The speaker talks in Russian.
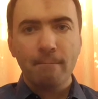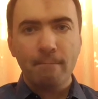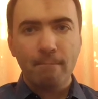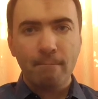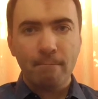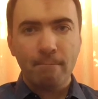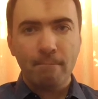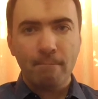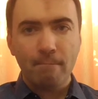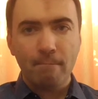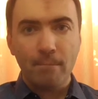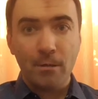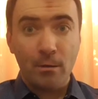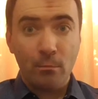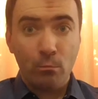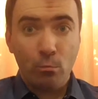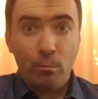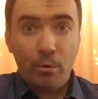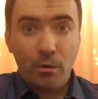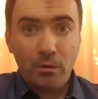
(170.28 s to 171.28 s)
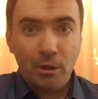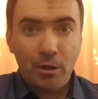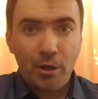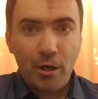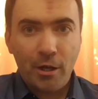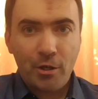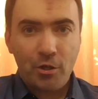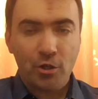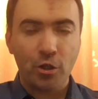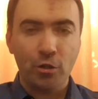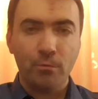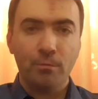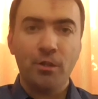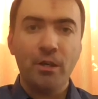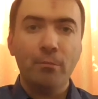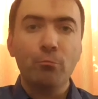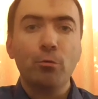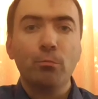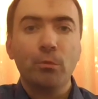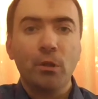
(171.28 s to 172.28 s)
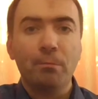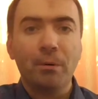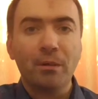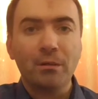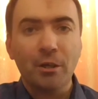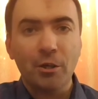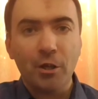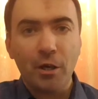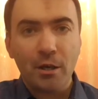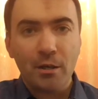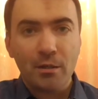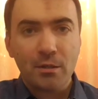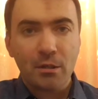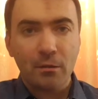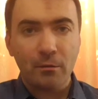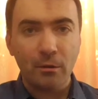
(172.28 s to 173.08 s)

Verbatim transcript: ему поклоняешься, тем, чем ты поклоняешься.